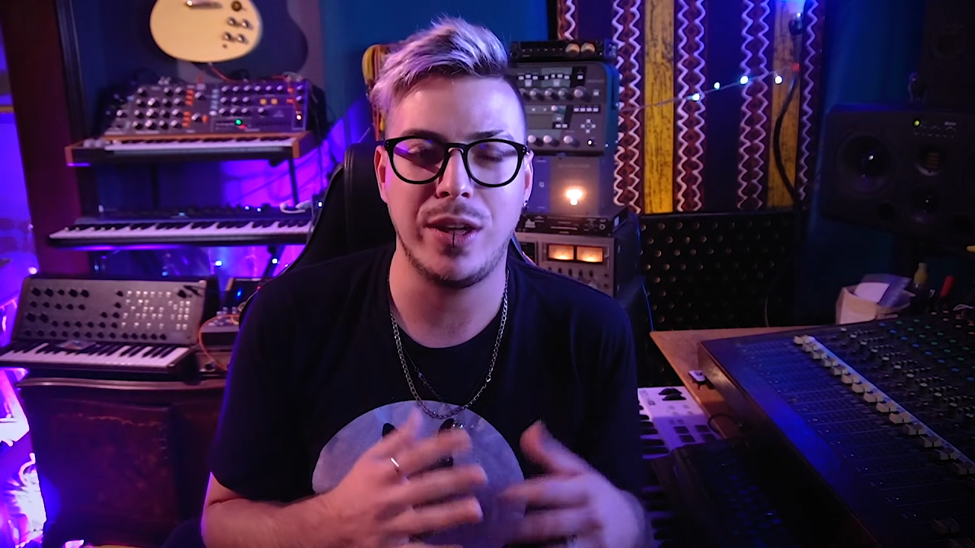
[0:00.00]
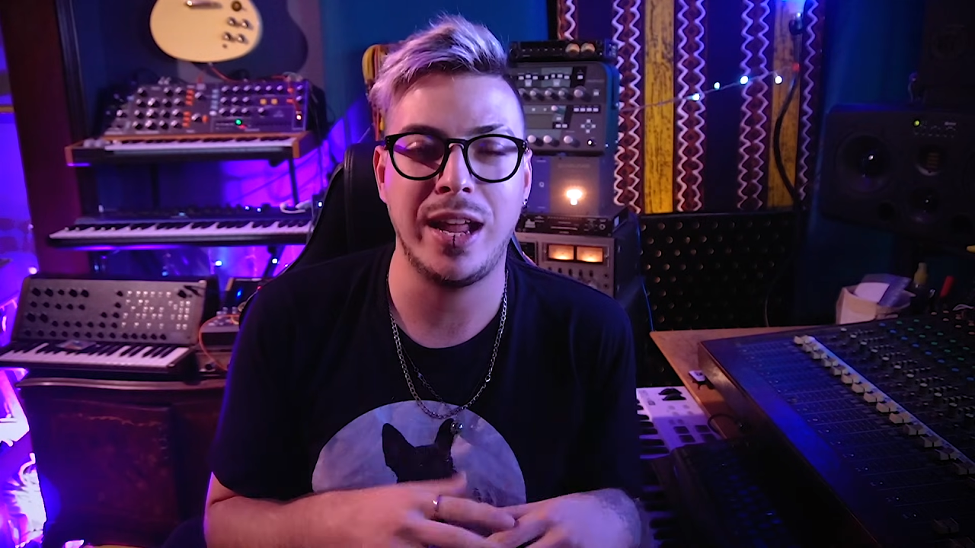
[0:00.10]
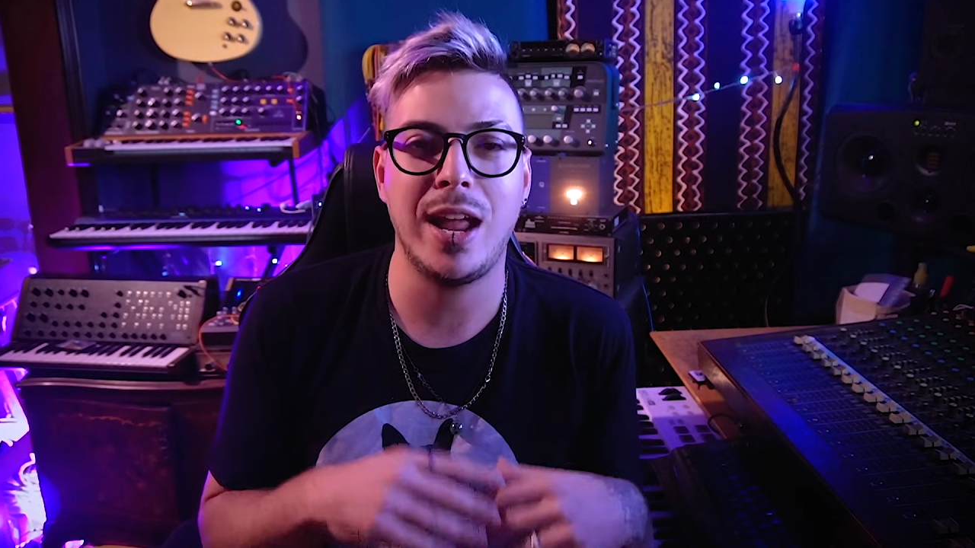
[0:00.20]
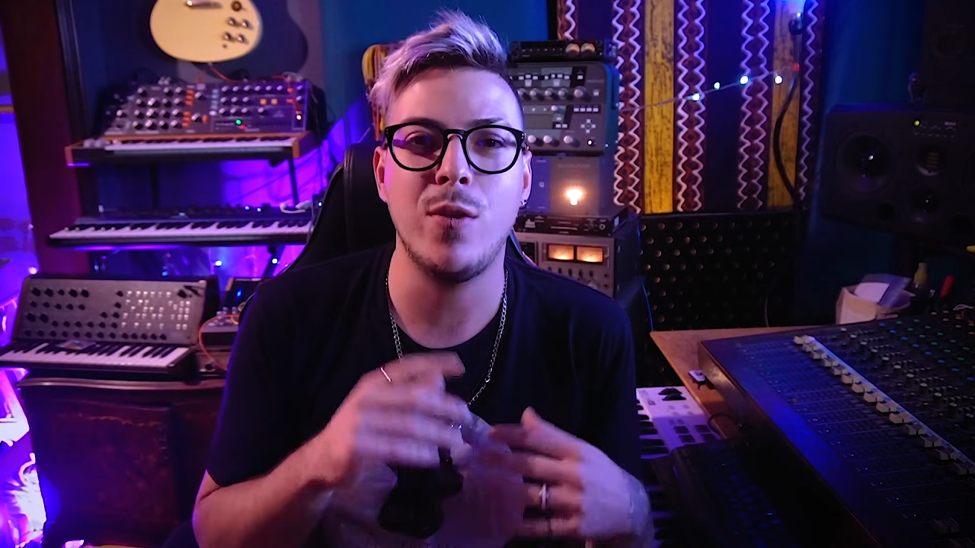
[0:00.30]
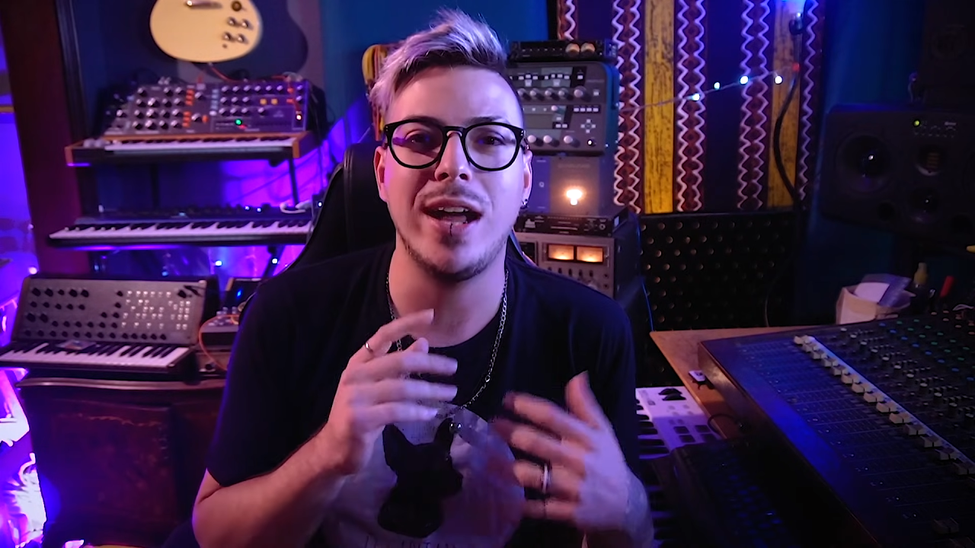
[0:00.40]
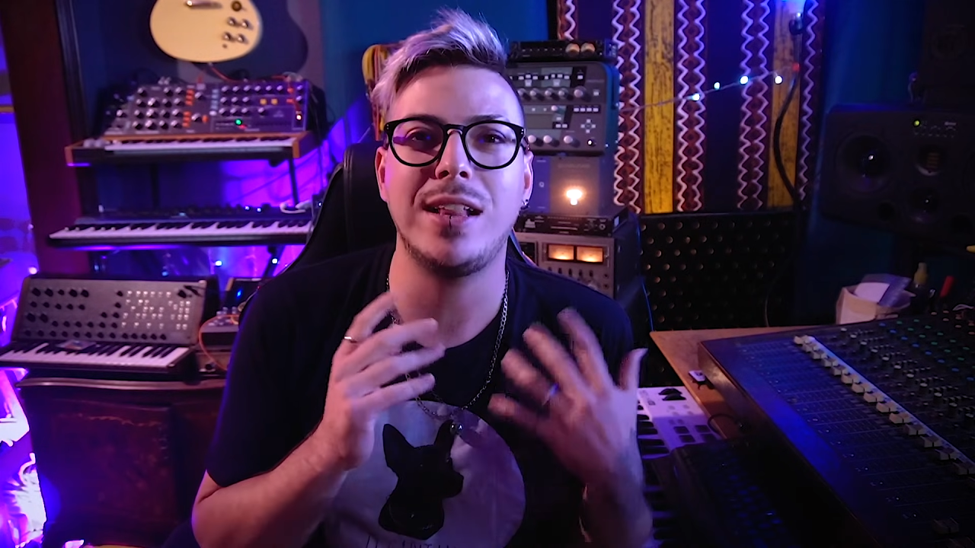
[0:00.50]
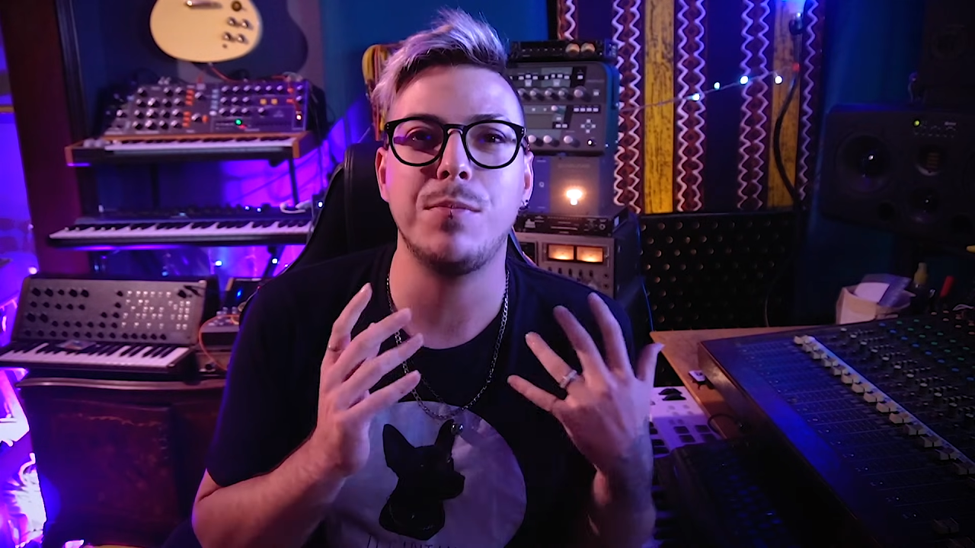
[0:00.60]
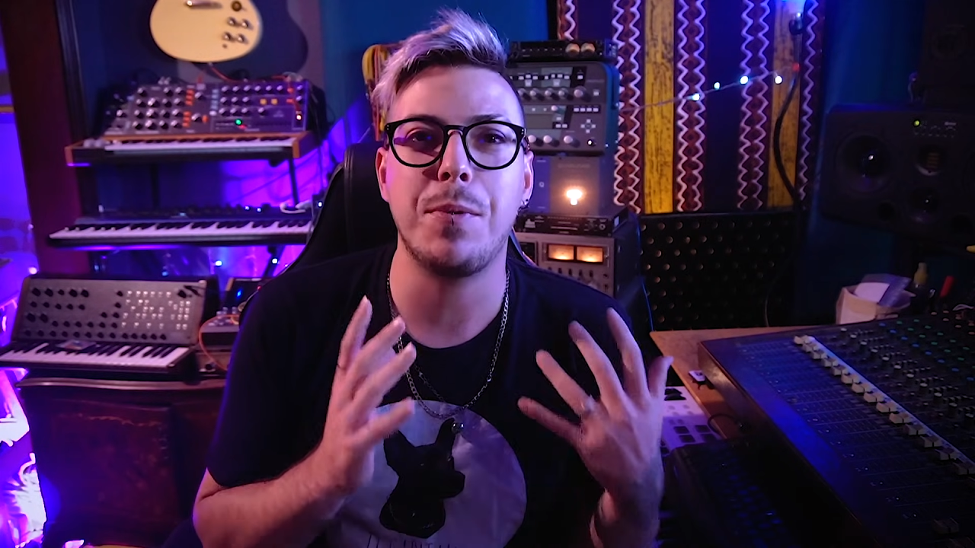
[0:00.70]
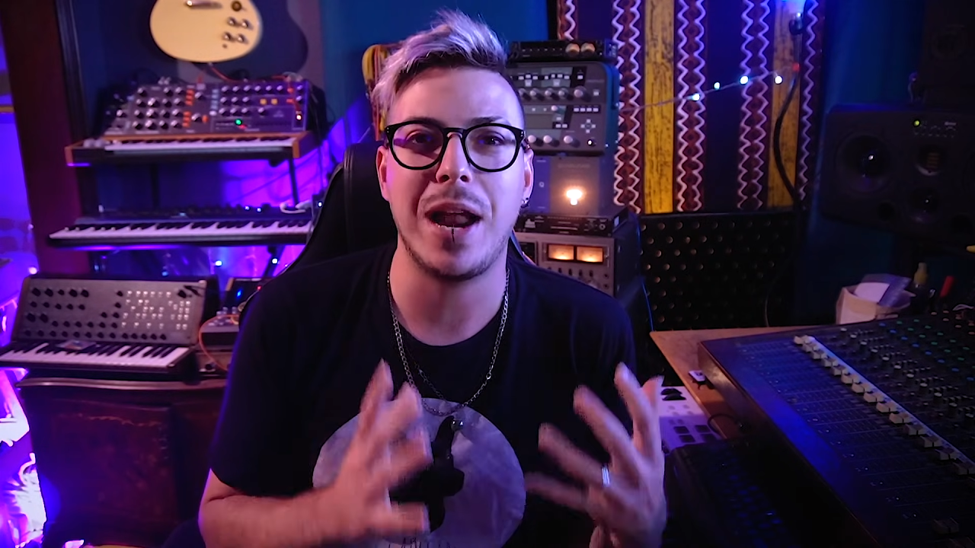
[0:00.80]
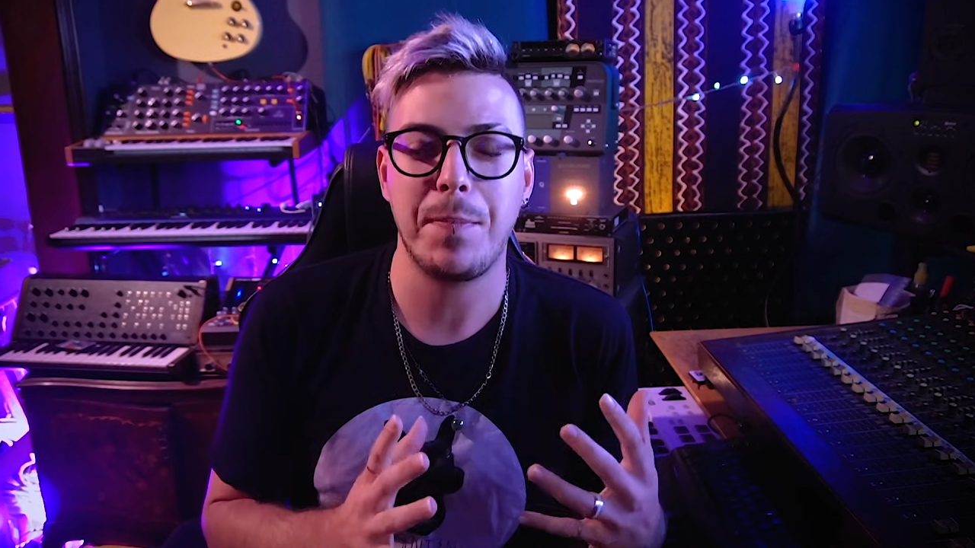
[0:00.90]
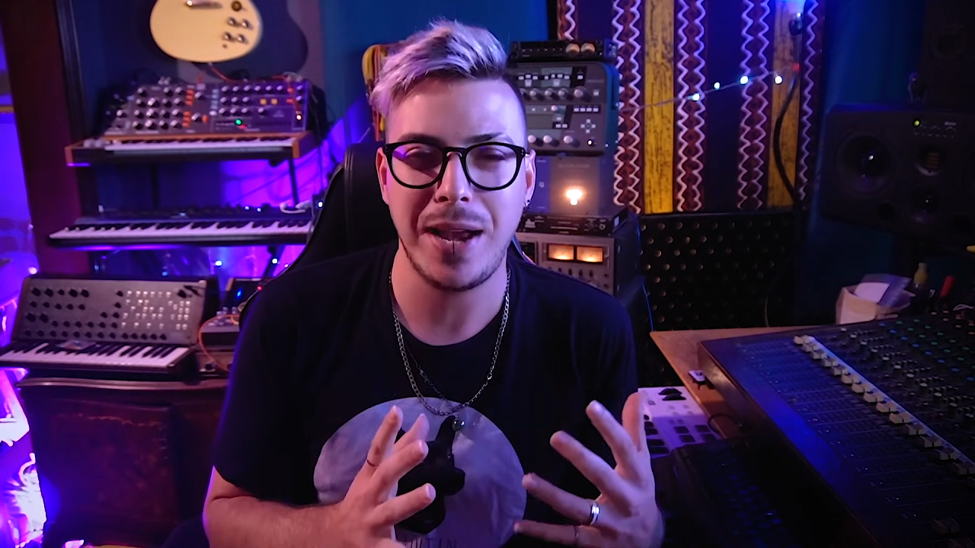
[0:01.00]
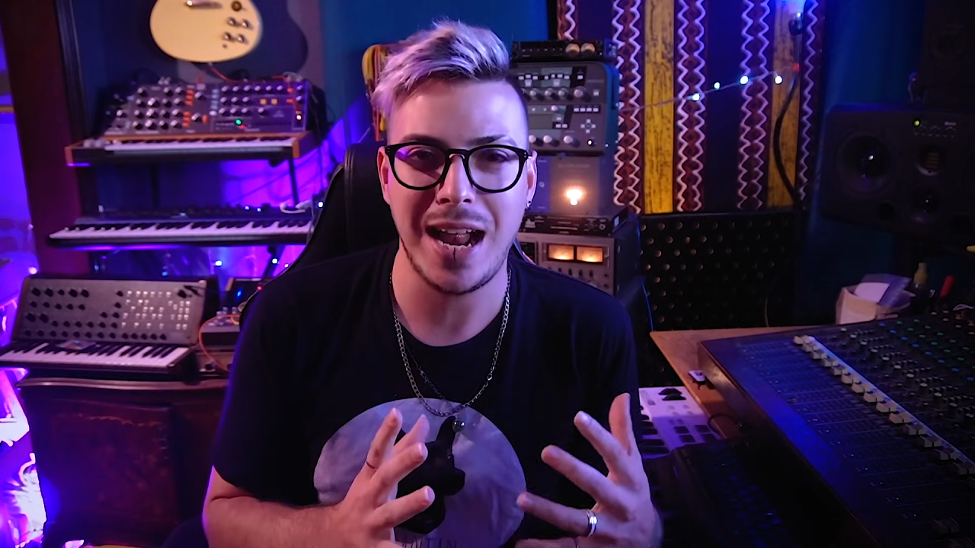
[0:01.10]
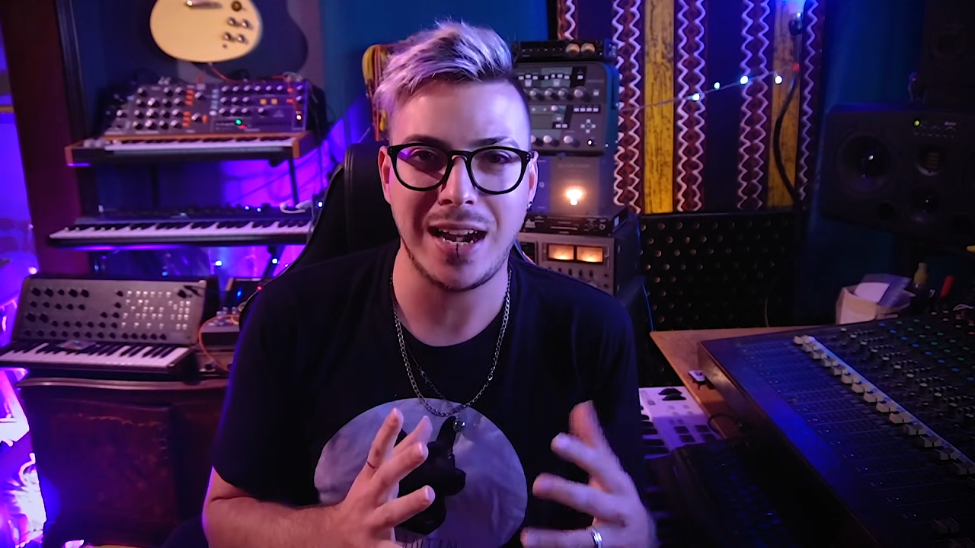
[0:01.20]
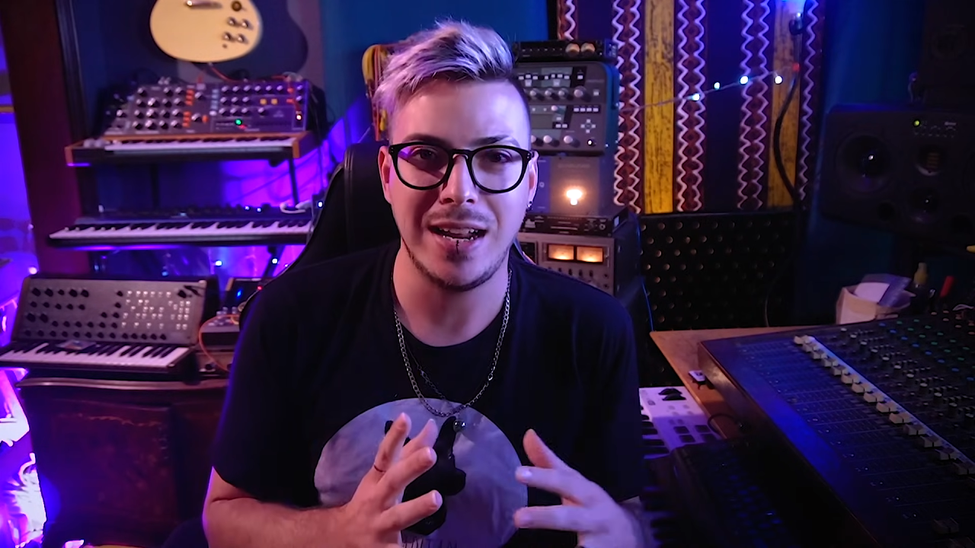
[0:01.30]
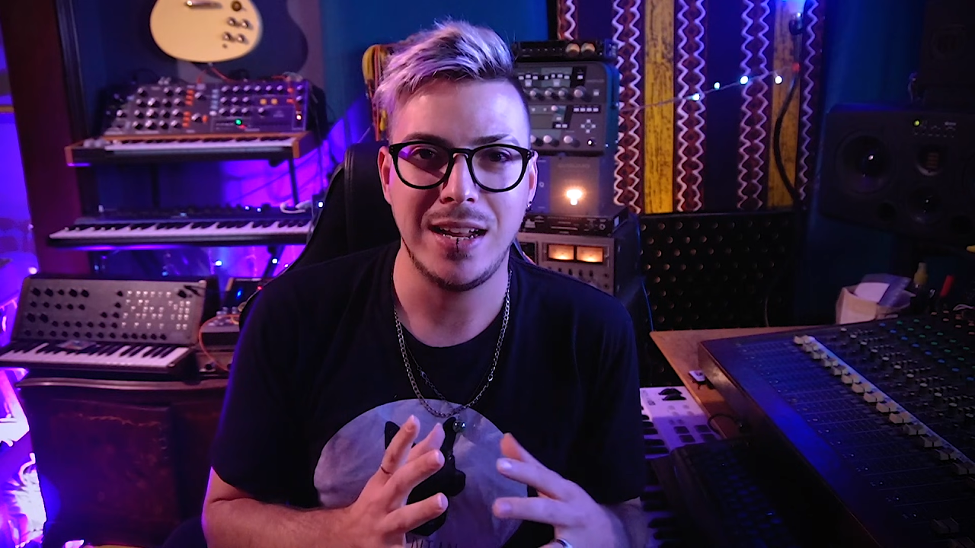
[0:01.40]
en que no hay tiempo para
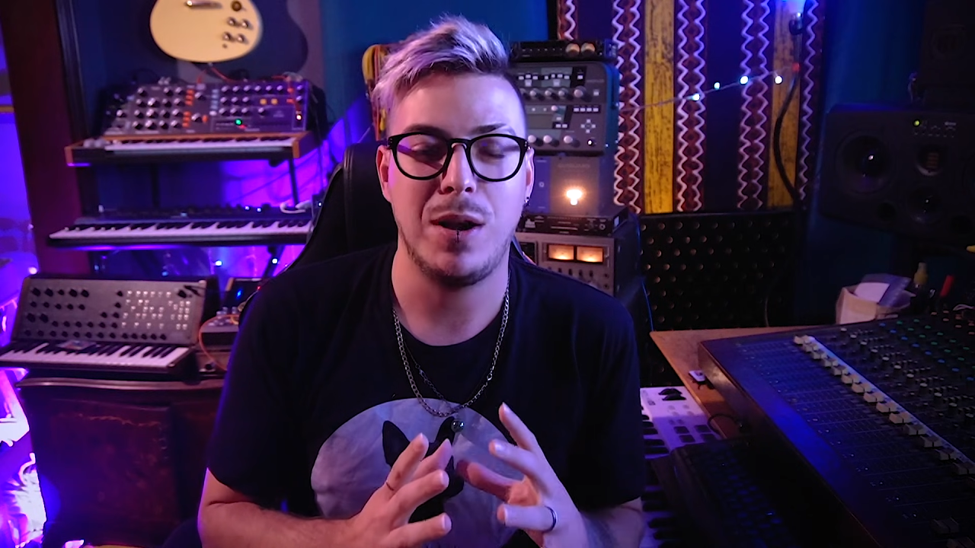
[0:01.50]
esperar.